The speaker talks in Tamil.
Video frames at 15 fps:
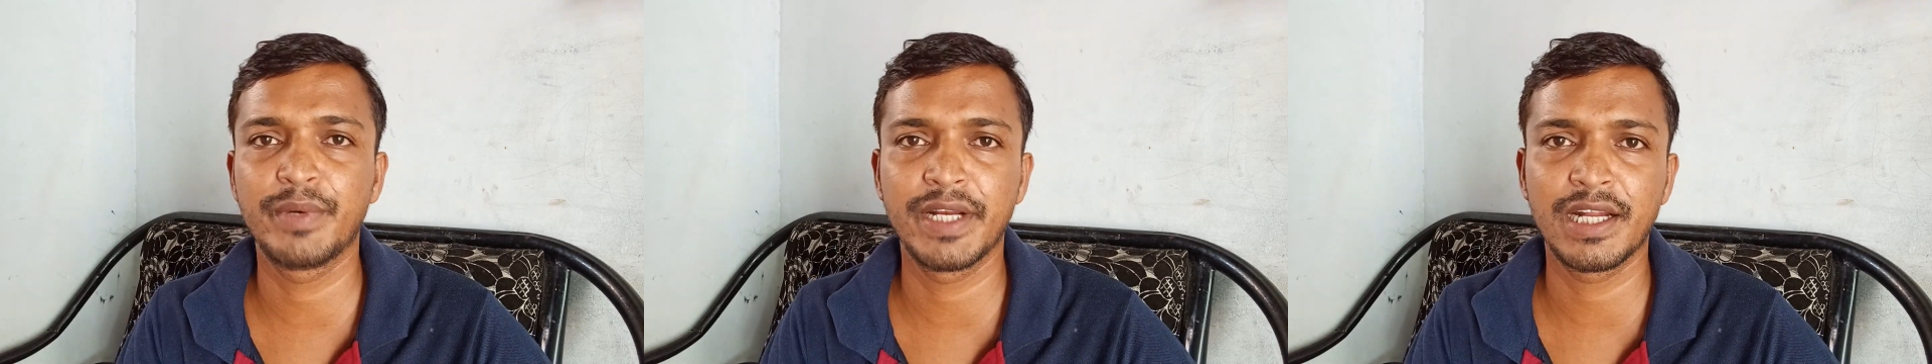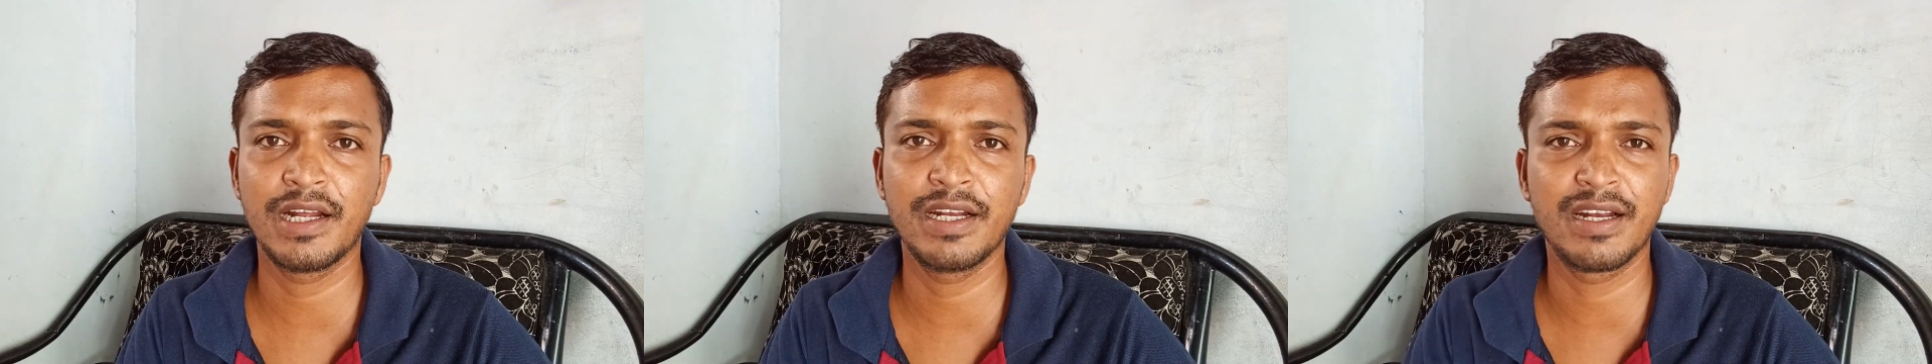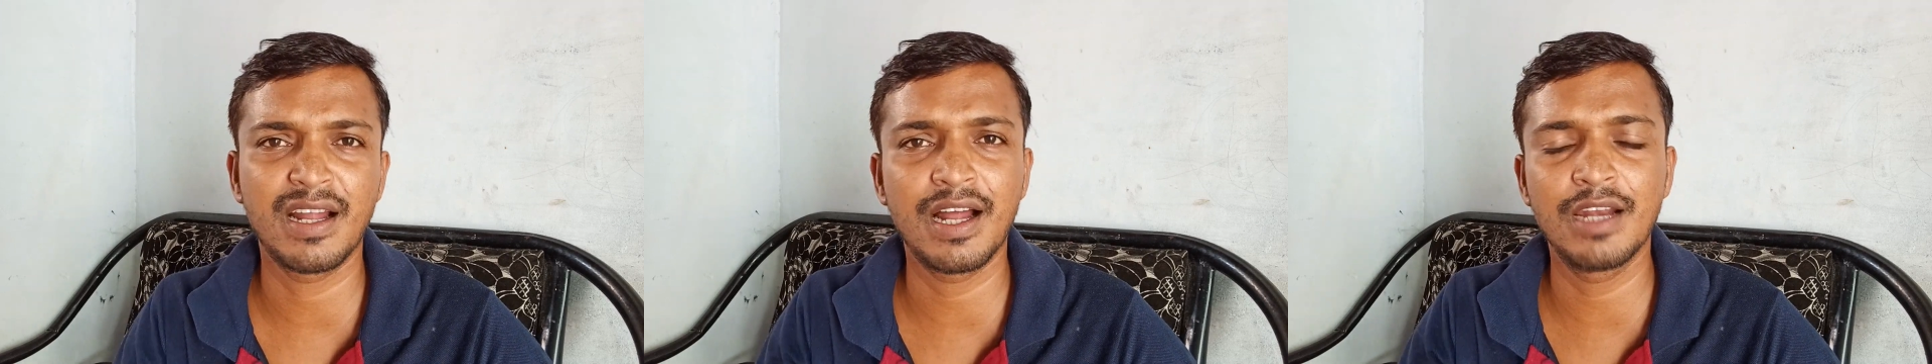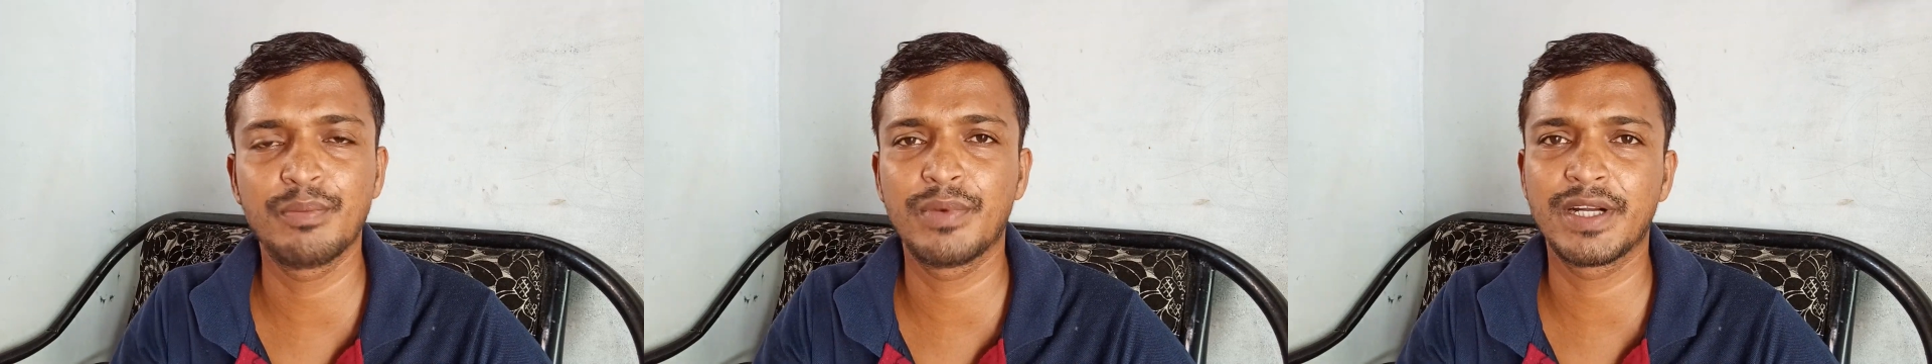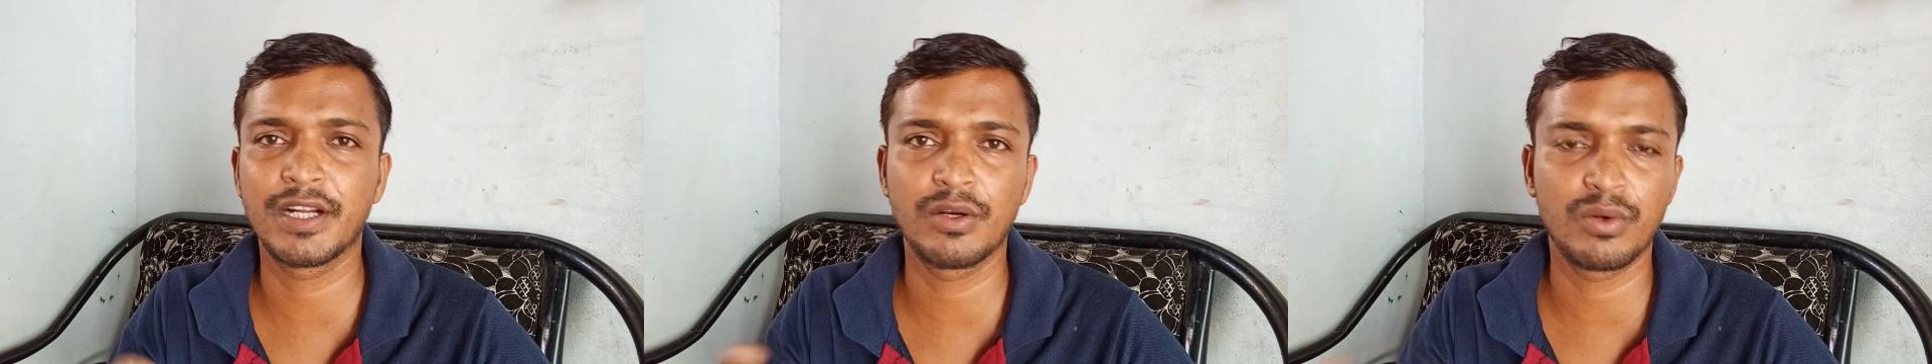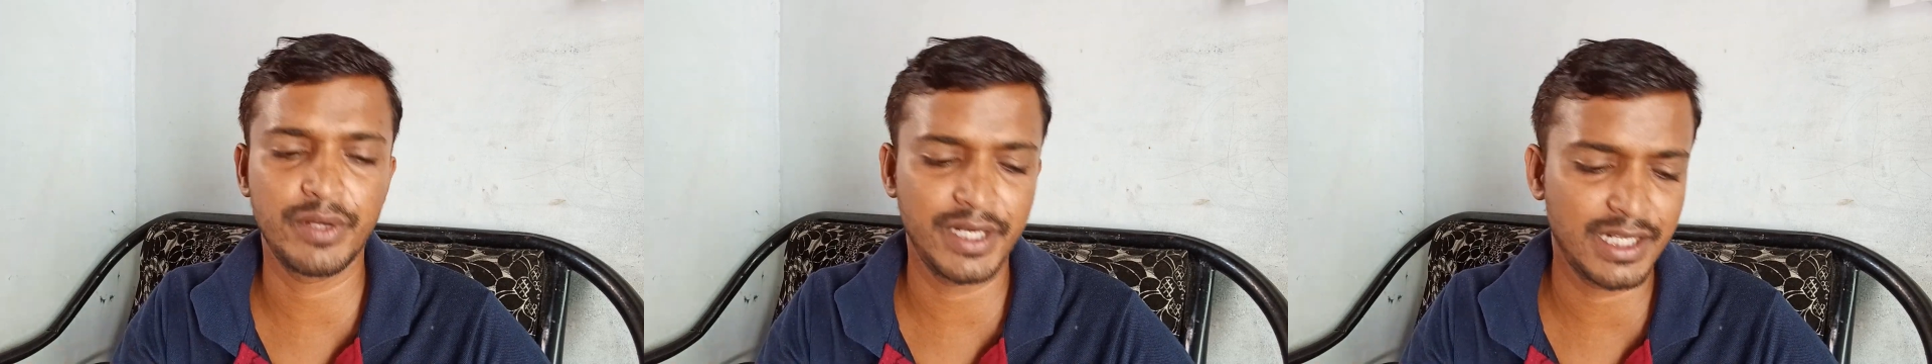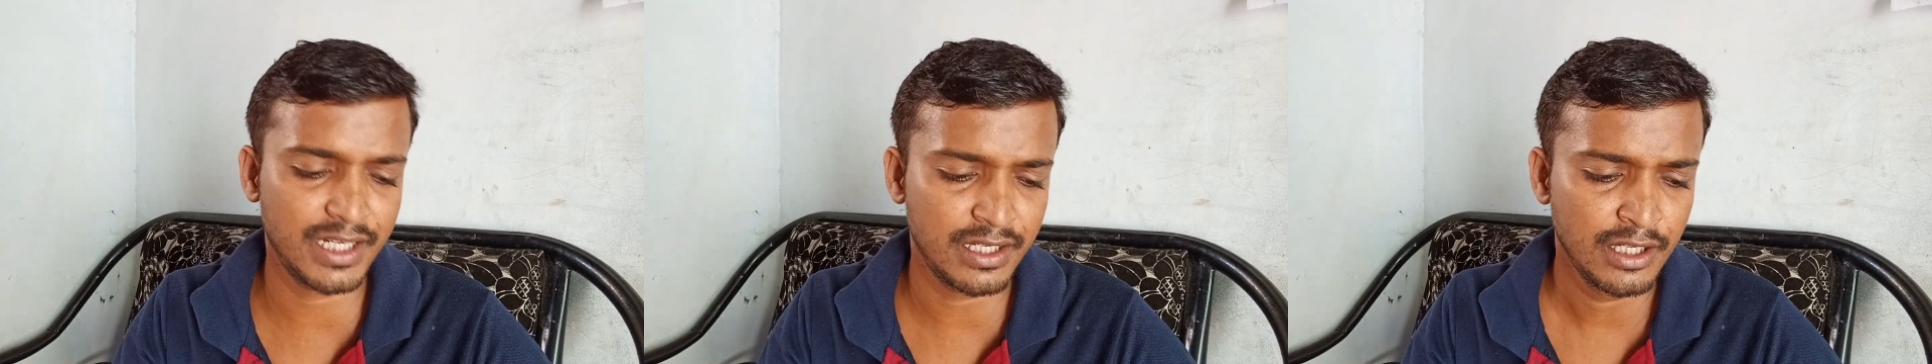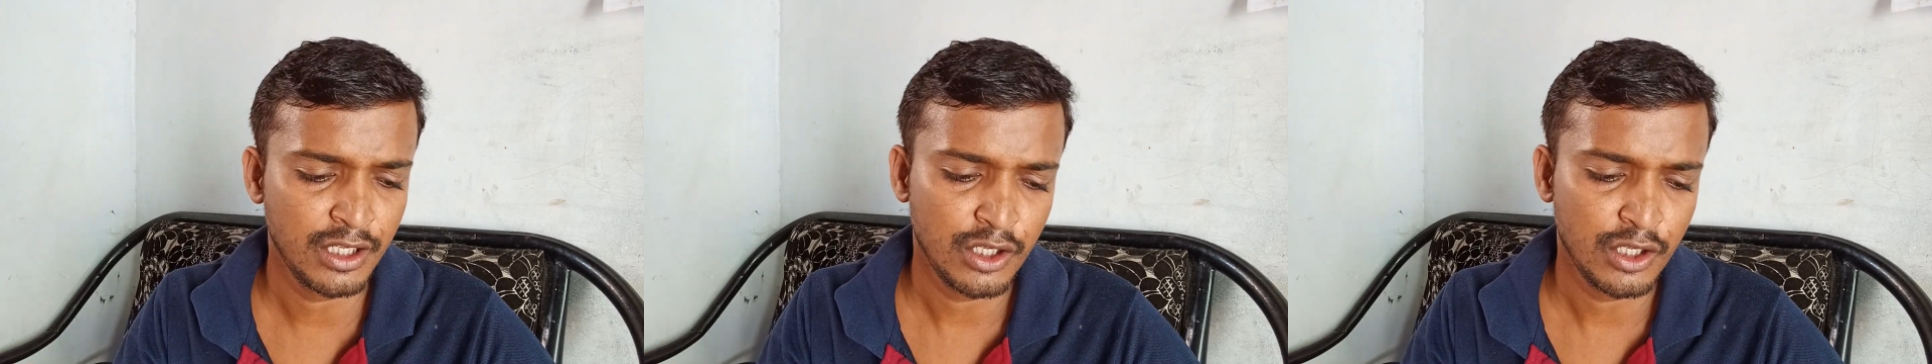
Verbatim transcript: அப்படின்னா நாள்பட்ட நோயில்